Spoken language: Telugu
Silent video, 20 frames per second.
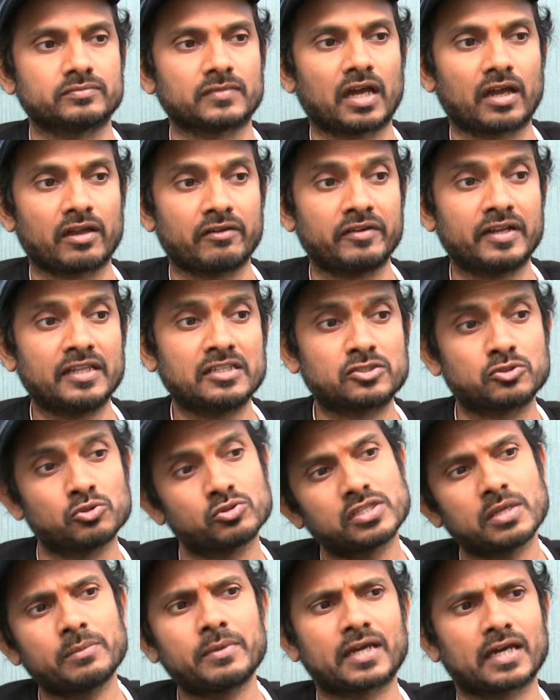ఆ ఎవిడెన్స్
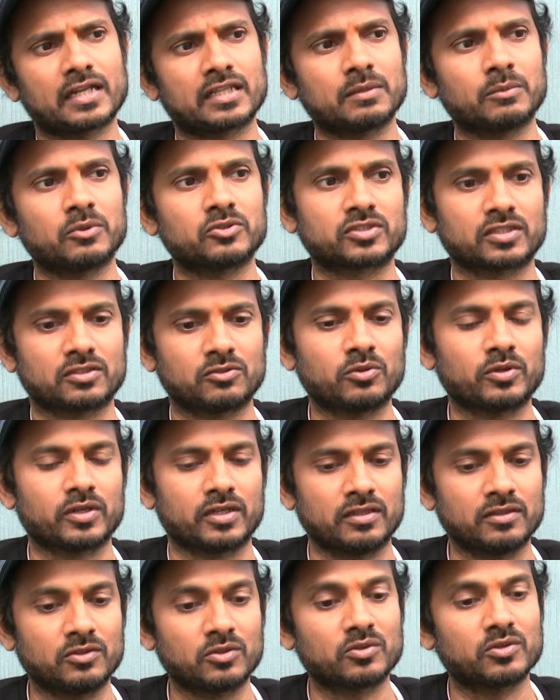చూస్తే మీకు అర్థమవుతుంది ఓ
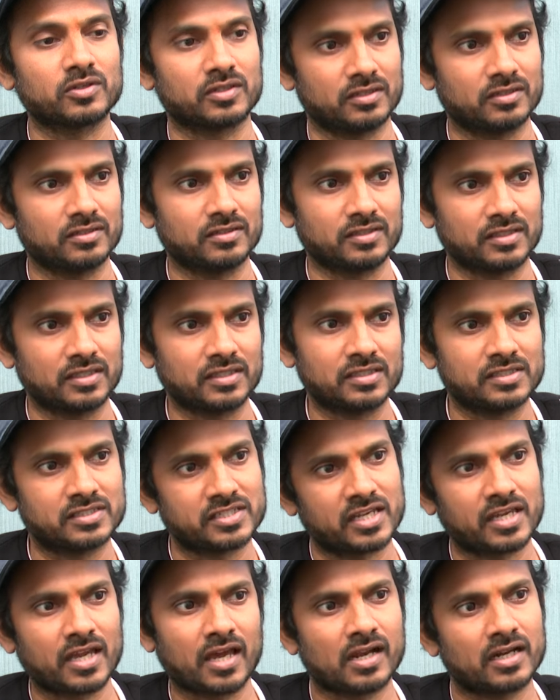ఎందుకు ఇది
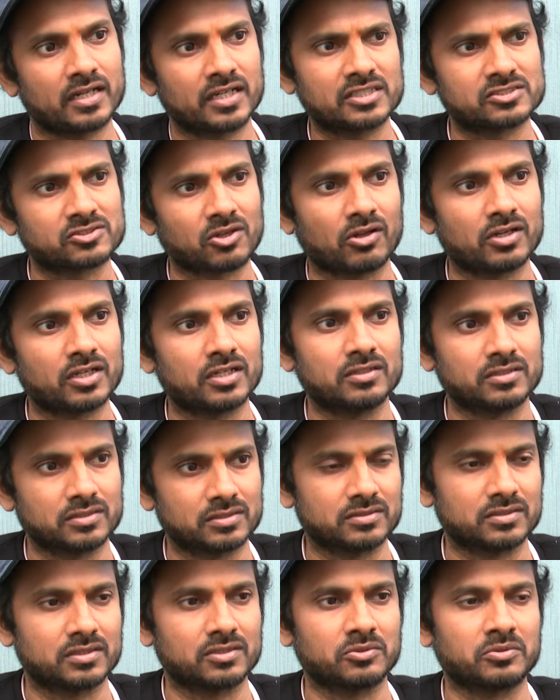చేయాలంటే సాలిడ్
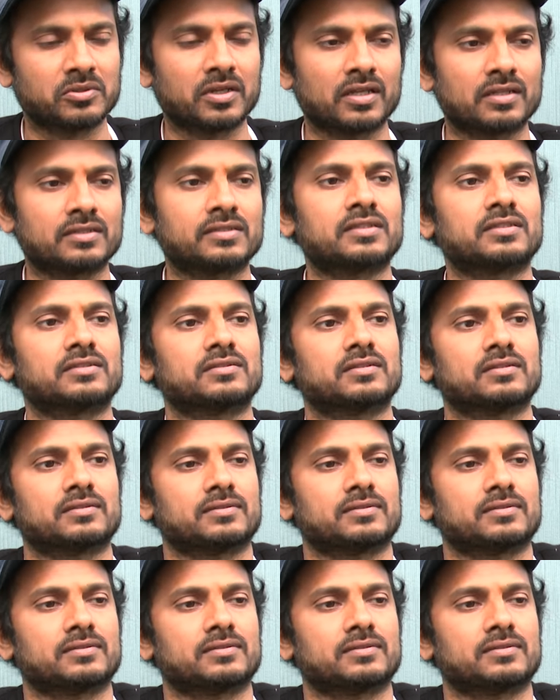ఇది ఉండాలి అని